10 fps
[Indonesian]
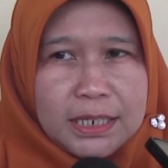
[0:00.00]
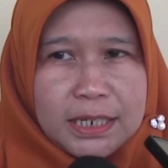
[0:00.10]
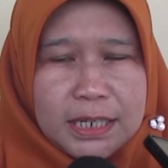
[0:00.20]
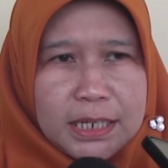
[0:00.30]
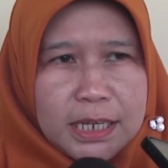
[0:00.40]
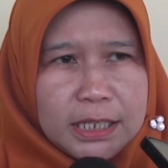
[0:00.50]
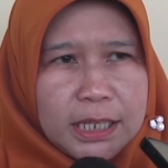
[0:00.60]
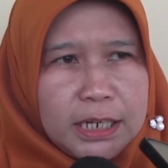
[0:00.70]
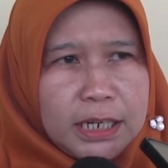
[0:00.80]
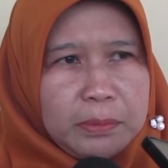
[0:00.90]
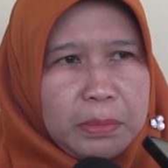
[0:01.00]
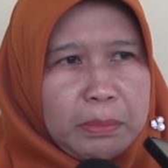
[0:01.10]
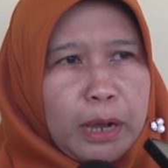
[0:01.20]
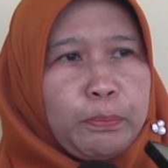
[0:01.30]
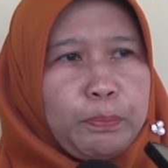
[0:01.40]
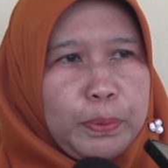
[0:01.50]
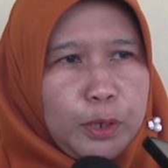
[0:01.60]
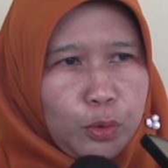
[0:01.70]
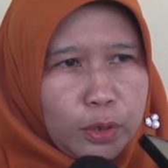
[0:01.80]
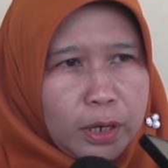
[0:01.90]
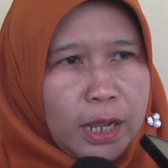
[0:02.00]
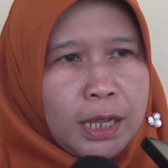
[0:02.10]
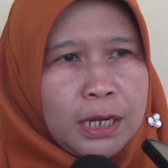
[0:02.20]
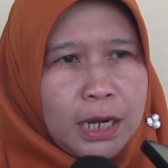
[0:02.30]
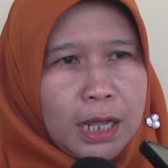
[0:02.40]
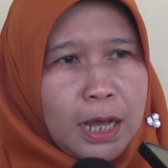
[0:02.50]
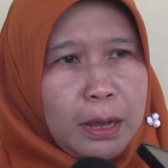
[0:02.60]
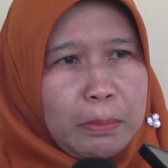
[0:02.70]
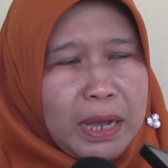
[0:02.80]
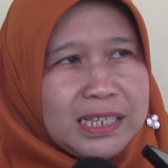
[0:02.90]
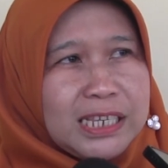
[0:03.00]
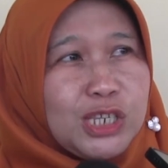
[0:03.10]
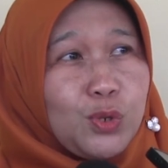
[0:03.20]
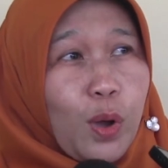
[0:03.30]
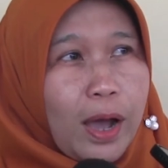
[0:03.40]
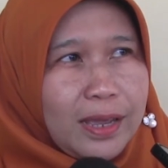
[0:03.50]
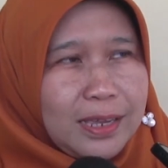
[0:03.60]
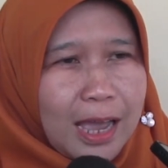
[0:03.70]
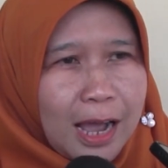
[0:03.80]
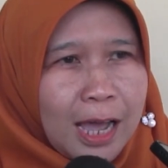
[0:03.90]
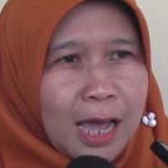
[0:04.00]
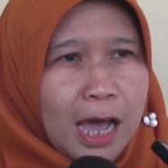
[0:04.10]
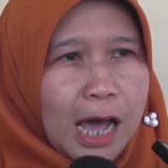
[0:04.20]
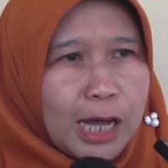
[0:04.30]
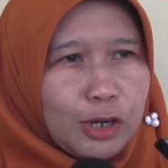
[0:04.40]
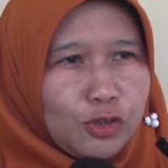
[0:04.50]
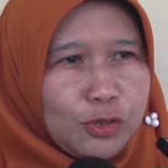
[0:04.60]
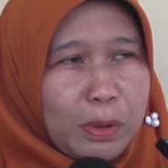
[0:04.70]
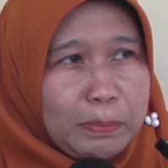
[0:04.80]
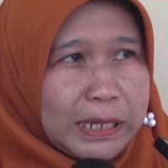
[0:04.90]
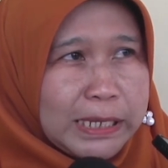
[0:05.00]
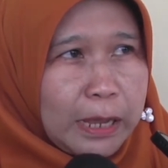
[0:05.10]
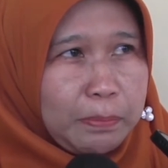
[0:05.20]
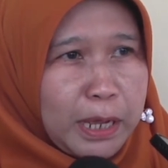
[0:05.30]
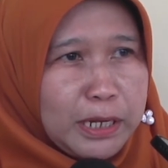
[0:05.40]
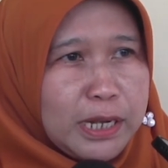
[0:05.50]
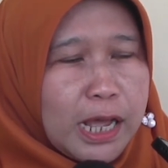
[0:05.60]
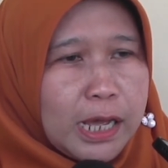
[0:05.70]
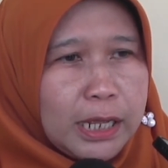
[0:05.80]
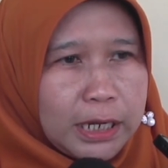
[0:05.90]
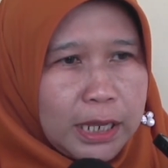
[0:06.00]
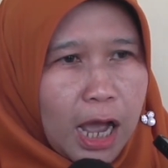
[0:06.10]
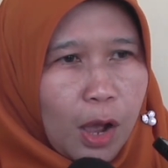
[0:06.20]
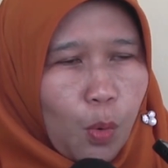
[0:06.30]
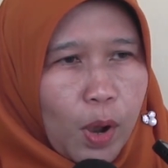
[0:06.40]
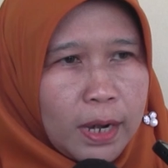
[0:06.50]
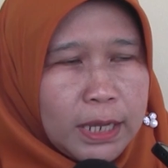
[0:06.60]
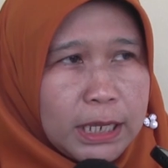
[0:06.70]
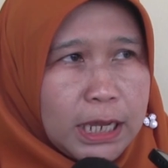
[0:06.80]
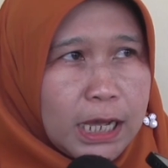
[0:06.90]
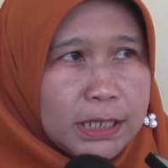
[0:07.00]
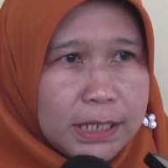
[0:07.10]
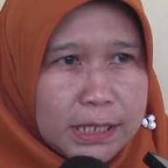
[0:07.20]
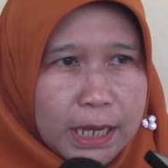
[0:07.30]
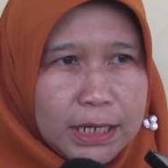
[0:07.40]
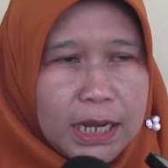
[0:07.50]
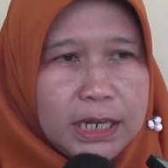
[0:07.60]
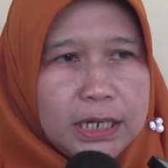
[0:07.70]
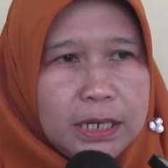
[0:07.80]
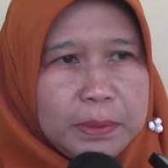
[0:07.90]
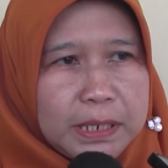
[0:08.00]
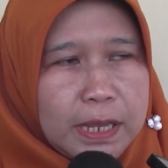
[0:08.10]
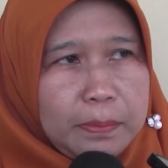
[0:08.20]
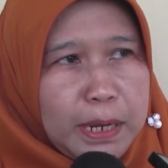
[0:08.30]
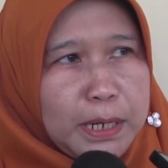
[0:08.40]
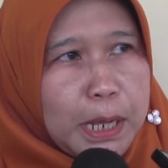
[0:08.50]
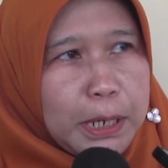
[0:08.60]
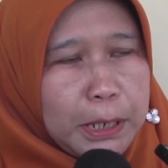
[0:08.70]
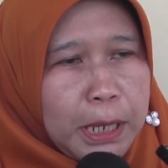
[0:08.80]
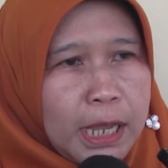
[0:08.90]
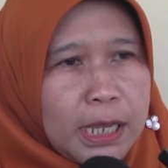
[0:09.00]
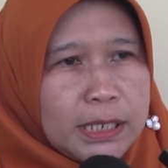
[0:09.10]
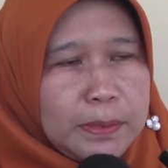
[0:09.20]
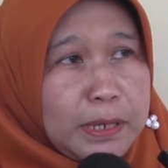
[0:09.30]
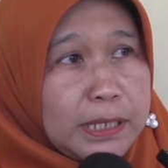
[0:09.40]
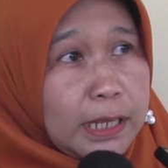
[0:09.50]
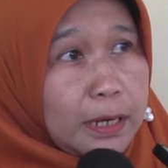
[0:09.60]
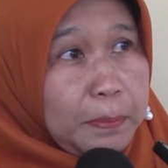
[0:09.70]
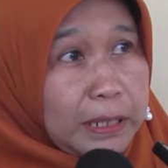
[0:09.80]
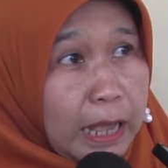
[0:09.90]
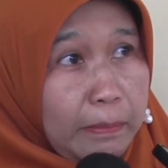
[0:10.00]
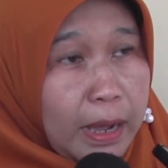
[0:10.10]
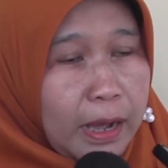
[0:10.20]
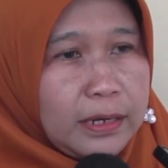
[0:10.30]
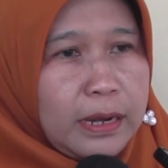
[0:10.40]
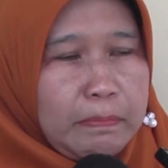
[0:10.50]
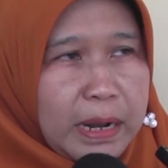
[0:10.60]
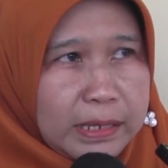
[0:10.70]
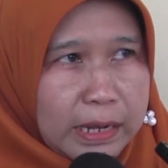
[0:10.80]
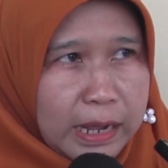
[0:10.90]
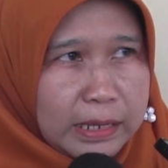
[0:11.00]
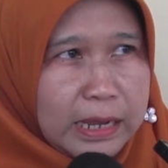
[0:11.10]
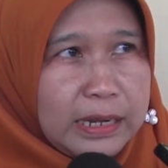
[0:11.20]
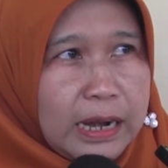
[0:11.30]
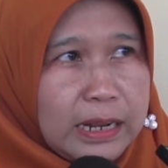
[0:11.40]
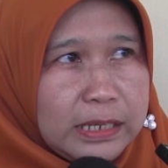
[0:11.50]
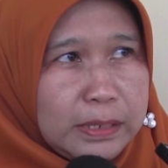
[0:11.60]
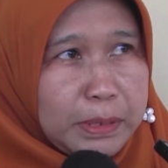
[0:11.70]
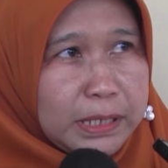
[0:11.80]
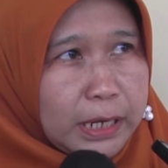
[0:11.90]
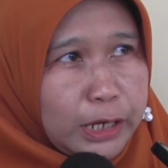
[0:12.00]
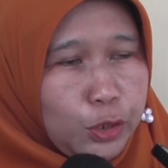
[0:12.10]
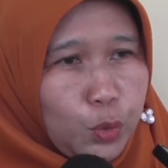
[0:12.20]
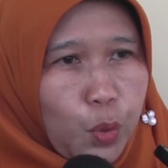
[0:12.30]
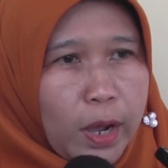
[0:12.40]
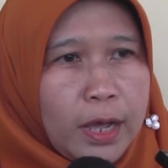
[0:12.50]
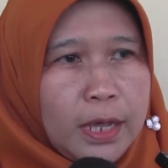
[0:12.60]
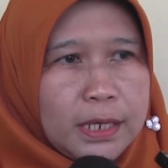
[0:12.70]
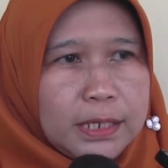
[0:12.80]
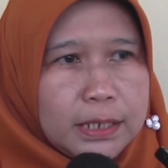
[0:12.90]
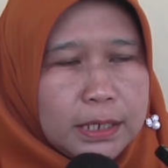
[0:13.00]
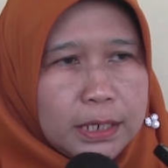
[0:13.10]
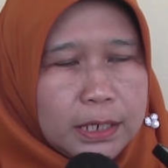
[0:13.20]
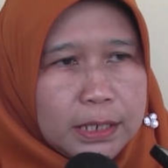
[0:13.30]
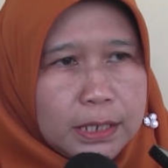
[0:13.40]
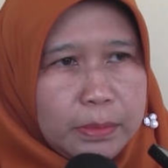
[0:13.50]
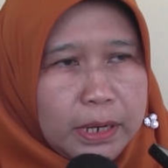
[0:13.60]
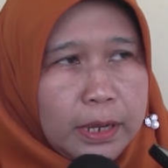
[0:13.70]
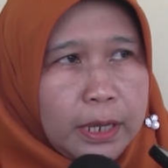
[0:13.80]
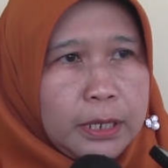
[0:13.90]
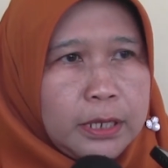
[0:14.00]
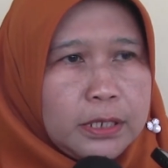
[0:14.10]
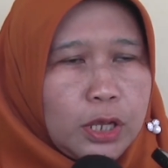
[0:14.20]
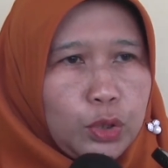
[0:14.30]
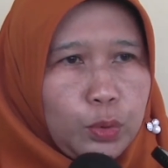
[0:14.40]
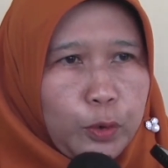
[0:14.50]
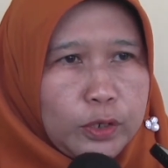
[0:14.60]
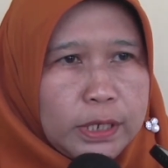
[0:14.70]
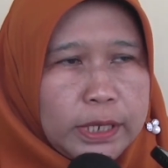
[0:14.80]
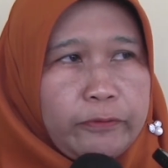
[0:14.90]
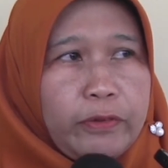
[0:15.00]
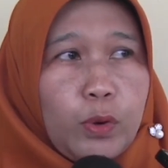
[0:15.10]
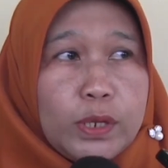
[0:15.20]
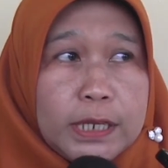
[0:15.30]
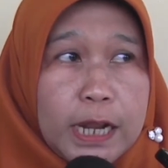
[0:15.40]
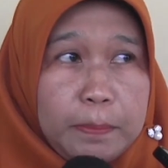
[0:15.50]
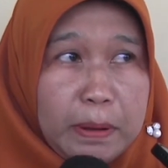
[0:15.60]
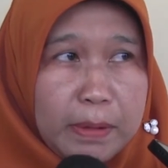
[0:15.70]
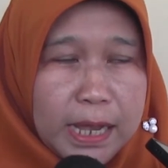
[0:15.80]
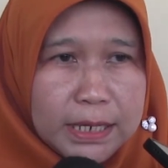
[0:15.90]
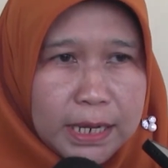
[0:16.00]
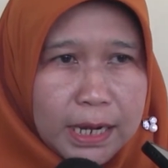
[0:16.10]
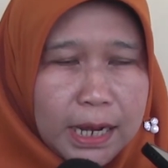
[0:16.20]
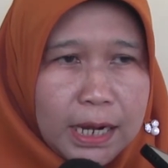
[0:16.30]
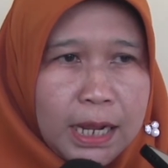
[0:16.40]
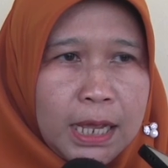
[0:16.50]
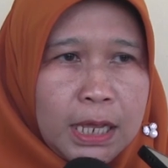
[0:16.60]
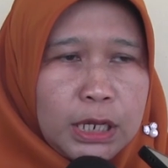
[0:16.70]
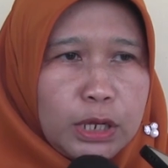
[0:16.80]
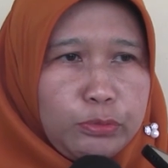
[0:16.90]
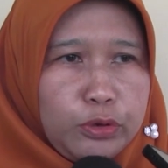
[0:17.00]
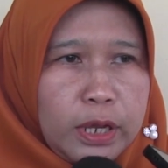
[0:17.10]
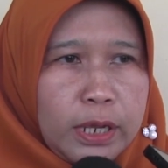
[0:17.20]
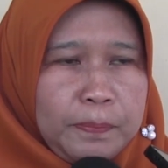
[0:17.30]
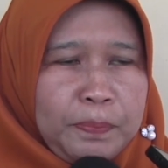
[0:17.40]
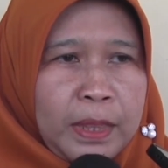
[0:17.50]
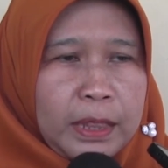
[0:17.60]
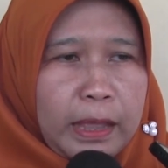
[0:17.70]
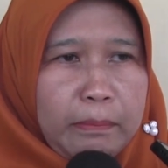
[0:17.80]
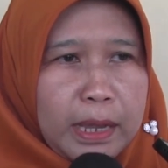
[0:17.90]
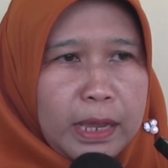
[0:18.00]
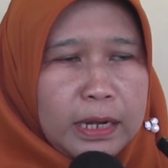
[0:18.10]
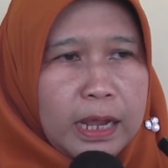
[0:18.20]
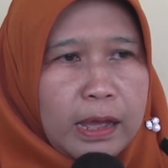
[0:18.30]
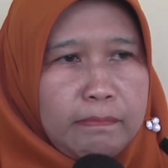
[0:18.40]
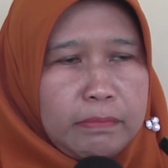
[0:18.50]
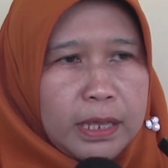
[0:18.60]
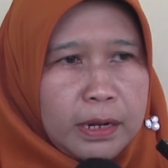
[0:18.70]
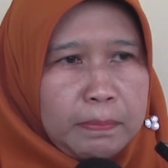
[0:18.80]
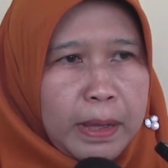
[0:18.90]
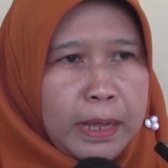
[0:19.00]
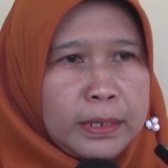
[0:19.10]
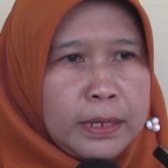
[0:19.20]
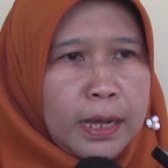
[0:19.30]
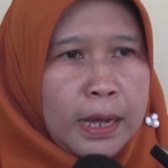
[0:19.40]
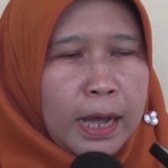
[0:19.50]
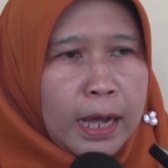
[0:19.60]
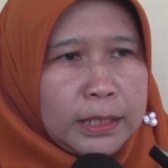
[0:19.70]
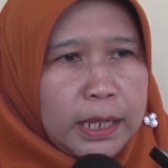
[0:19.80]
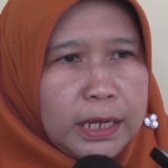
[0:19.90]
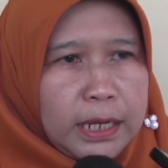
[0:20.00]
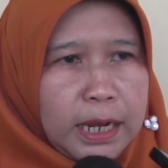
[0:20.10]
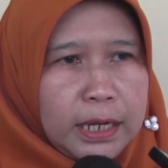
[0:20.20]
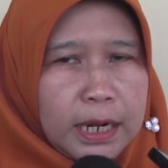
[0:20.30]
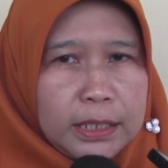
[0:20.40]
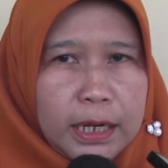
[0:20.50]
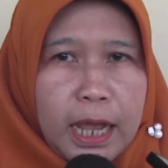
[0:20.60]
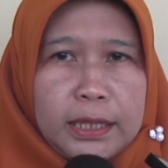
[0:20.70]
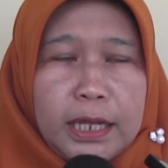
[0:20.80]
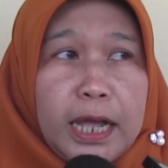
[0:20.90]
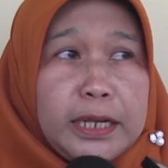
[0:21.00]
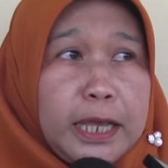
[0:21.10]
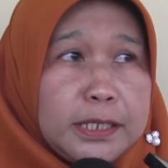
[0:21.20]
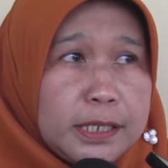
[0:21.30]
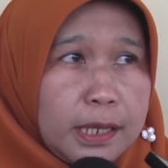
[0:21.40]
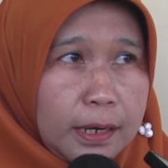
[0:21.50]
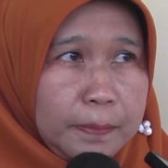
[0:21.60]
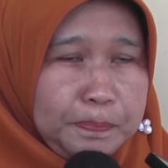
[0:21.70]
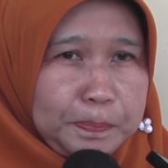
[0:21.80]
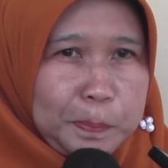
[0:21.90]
Jadi kegiatan ini memang pure adalah mahasiswa yang harus mempersiapkan dari awal hingga selesai dan ini dipersiapkan dari semester pertama dan pelaksanaannya adalah di semester kedua se sebagai satu proses evaluasi dari pembelajaran. Kemudian tema yang diambil pada angkatan ini adalah terkait dengan cancer.